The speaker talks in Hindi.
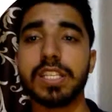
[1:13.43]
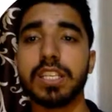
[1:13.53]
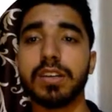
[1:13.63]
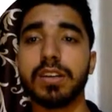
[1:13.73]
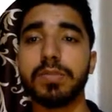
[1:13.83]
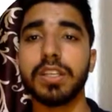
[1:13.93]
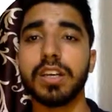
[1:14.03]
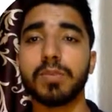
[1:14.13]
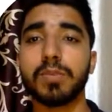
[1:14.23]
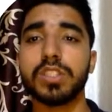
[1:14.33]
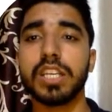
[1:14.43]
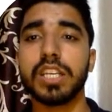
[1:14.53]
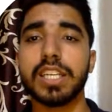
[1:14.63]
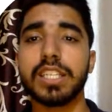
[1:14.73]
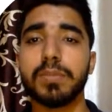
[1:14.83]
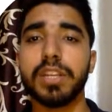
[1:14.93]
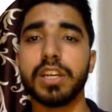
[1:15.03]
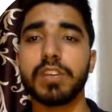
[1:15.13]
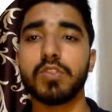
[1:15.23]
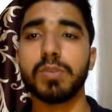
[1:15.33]
अभी आपको यहाँ दिखाई दे रहा है मैंने एक
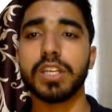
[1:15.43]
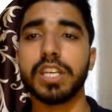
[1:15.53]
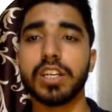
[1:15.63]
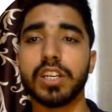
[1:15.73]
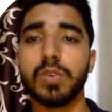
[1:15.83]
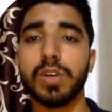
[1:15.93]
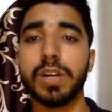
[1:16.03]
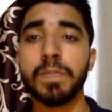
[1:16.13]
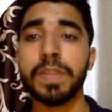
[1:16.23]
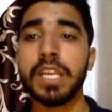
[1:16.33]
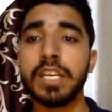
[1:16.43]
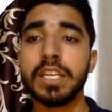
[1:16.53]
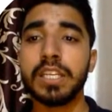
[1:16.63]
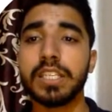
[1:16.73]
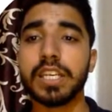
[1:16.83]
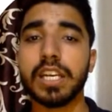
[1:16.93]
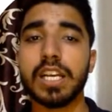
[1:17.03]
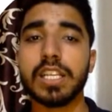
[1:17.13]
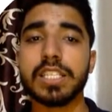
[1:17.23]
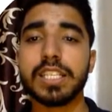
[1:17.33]
फॉर्म भर के रखा हुआ है ठीक है
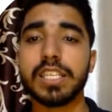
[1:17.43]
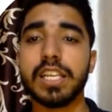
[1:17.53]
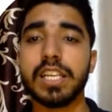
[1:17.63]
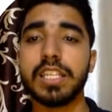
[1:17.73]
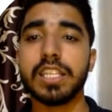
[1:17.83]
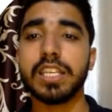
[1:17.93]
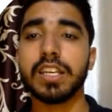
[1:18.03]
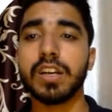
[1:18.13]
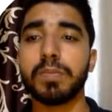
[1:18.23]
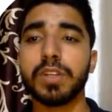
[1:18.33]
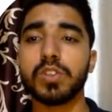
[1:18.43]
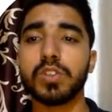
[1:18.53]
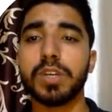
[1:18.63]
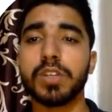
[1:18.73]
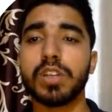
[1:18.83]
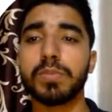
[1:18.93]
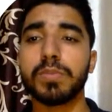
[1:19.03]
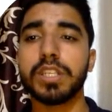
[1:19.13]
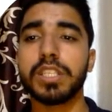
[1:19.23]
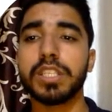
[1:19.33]
क्लास सिक्स के लिए अपनी कुछ पर्टिकुलर भर
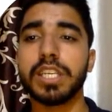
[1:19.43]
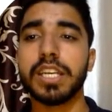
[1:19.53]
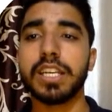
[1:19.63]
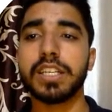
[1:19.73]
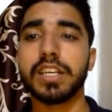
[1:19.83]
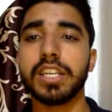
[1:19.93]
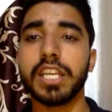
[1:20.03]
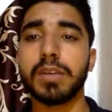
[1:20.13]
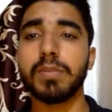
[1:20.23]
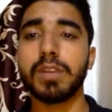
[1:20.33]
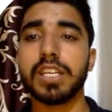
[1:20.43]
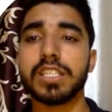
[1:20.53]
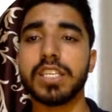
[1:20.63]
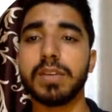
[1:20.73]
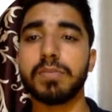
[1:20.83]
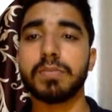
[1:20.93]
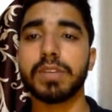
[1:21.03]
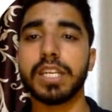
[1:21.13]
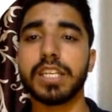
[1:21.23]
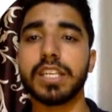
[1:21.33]
दिए कैंडिडेट का नेम लास्ट नेम
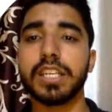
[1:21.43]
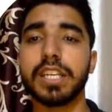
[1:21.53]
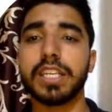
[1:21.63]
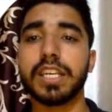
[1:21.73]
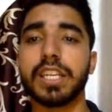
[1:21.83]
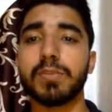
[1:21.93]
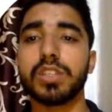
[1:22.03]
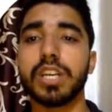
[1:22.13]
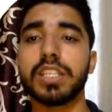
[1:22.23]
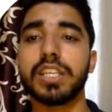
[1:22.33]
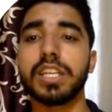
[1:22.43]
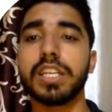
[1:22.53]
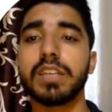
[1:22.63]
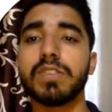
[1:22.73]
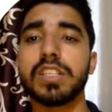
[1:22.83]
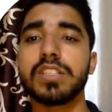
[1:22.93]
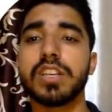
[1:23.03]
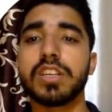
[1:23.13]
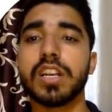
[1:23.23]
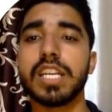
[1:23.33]
कैटेगरी कैटेगरी आपको दिखाई दे रही है डिफेंस
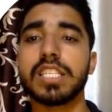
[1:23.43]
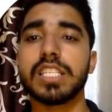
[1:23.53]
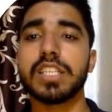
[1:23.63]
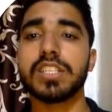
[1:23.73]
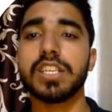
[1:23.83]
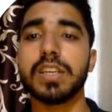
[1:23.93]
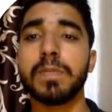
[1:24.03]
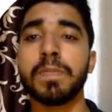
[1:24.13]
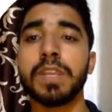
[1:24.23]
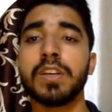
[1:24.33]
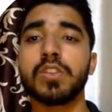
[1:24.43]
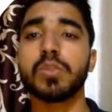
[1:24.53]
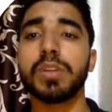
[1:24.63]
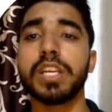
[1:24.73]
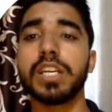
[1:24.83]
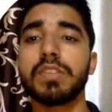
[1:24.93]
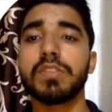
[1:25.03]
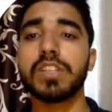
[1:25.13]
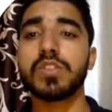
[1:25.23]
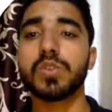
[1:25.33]
जनरल एस सी एस टी तो मैंने यहाँ
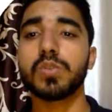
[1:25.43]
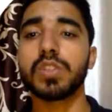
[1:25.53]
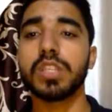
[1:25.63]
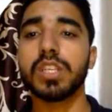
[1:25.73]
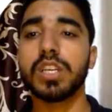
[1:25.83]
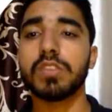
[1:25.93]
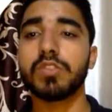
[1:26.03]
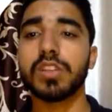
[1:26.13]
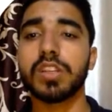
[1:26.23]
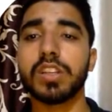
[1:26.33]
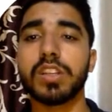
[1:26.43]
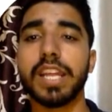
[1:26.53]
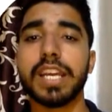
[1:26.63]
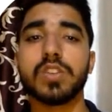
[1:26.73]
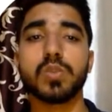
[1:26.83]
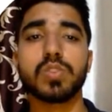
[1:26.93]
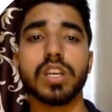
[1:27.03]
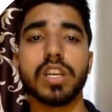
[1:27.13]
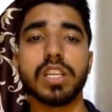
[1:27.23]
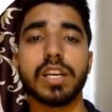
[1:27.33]
डिफेंस चूज़ किया फिर रैंक चूज़ कर
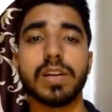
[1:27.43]
लिया